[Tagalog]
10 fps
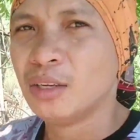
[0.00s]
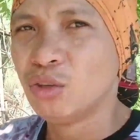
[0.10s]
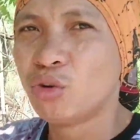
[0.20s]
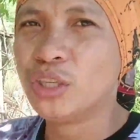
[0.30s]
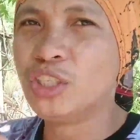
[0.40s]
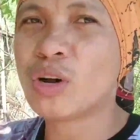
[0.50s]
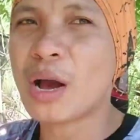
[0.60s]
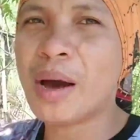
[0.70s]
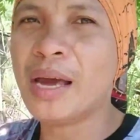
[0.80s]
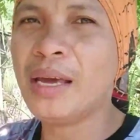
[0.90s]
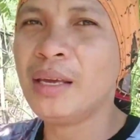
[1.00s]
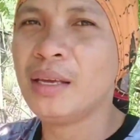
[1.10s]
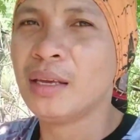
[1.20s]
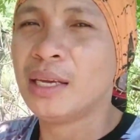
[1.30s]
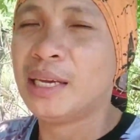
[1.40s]
Yung inyong kamay,
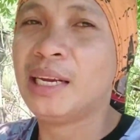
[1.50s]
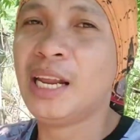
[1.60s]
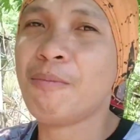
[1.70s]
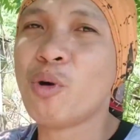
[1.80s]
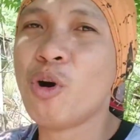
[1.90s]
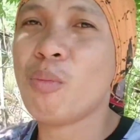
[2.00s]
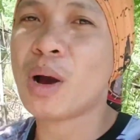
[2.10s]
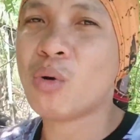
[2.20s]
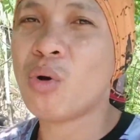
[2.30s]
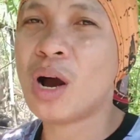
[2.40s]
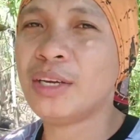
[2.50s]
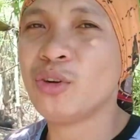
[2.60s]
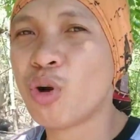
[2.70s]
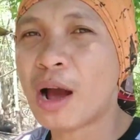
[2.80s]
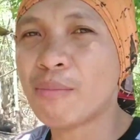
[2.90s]
hindi po makuha
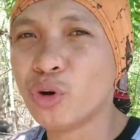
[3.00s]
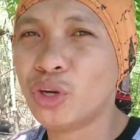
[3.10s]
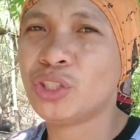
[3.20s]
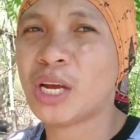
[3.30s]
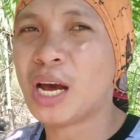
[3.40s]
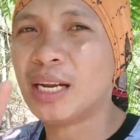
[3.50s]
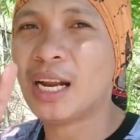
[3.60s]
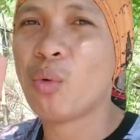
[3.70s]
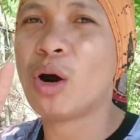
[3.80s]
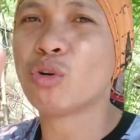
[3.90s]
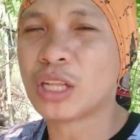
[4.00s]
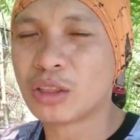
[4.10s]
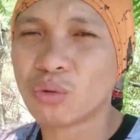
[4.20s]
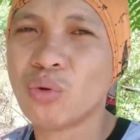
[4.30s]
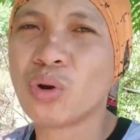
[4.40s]
yung amoy sa dalawa o
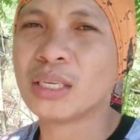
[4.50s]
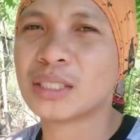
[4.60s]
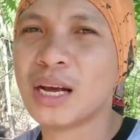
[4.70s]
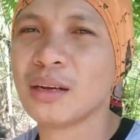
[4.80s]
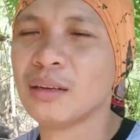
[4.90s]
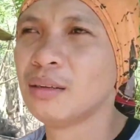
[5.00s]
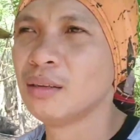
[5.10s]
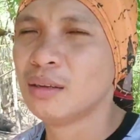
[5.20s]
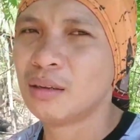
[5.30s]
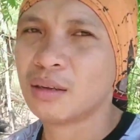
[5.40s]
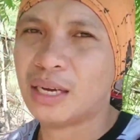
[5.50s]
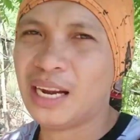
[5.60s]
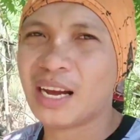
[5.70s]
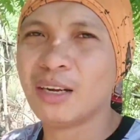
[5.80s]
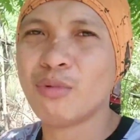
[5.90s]
tatlong hugas lang.
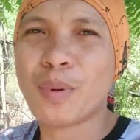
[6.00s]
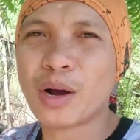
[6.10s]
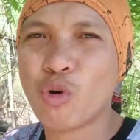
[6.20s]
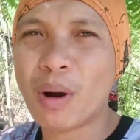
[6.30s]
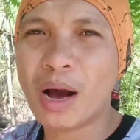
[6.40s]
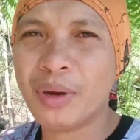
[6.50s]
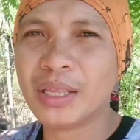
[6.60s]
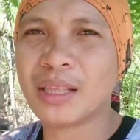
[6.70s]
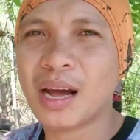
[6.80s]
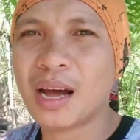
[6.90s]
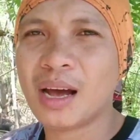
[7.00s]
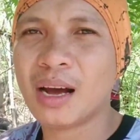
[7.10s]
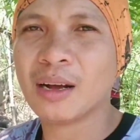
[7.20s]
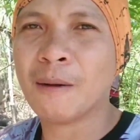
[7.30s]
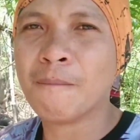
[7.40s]
Kailangan mo pang gumamit
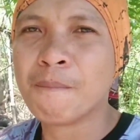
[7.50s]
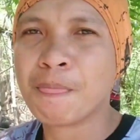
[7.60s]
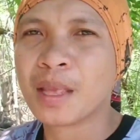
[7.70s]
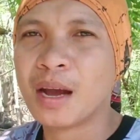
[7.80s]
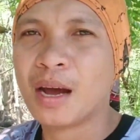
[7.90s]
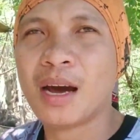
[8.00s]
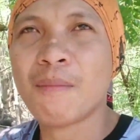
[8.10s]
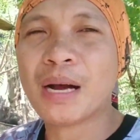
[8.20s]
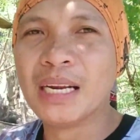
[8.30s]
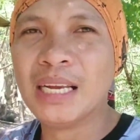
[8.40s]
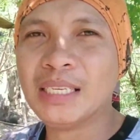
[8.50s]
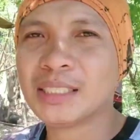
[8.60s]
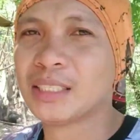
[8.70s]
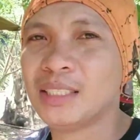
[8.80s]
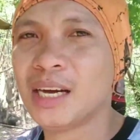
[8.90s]
ng uh,
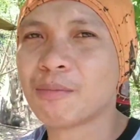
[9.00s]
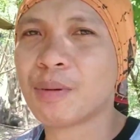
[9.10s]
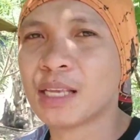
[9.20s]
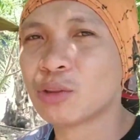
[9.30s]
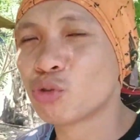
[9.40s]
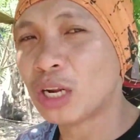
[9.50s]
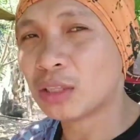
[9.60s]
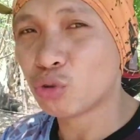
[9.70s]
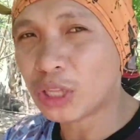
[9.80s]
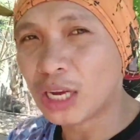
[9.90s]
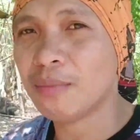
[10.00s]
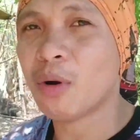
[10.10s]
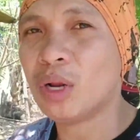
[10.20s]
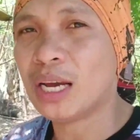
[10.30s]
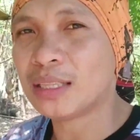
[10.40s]
panglinis sa CR para totally
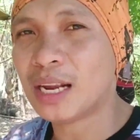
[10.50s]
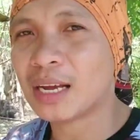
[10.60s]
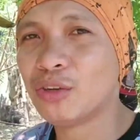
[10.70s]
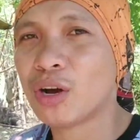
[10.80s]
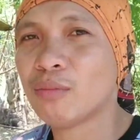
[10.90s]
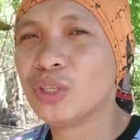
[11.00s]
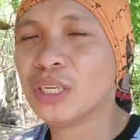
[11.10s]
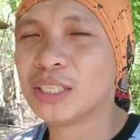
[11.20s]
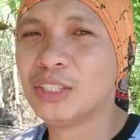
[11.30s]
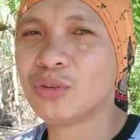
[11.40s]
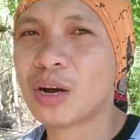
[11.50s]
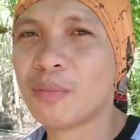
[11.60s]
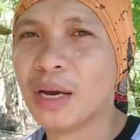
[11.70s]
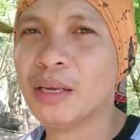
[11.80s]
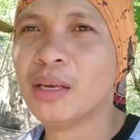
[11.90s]
mawala talaga yung amoy na sa inyong
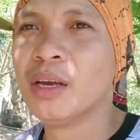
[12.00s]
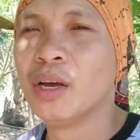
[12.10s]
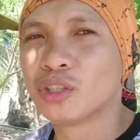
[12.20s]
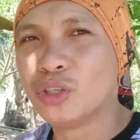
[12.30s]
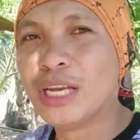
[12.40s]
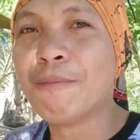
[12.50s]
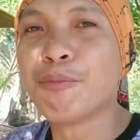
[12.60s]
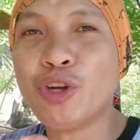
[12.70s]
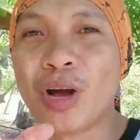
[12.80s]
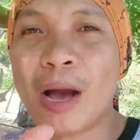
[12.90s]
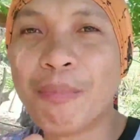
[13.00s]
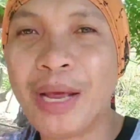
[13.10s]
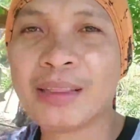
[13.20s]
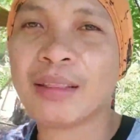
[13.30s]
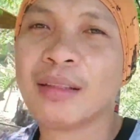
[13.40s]
kamay. So yan po yung
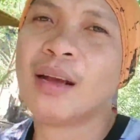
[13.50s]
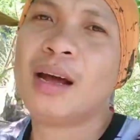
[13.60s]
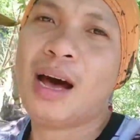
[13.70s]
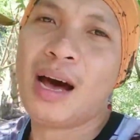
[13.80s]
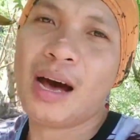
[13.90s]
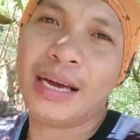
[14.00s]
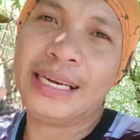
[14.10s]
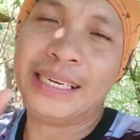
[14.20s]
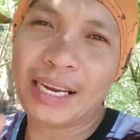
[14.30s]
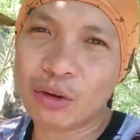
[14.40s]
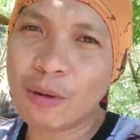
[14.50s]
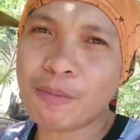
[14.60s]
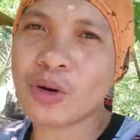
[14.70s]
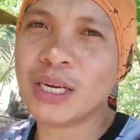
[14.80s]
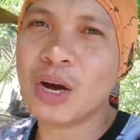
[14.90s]
update. Uh, hindi ko na
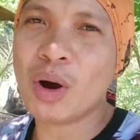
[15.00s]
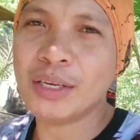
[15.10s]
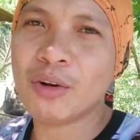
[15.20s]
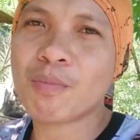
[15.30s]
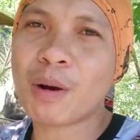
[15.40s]
po ginawa yung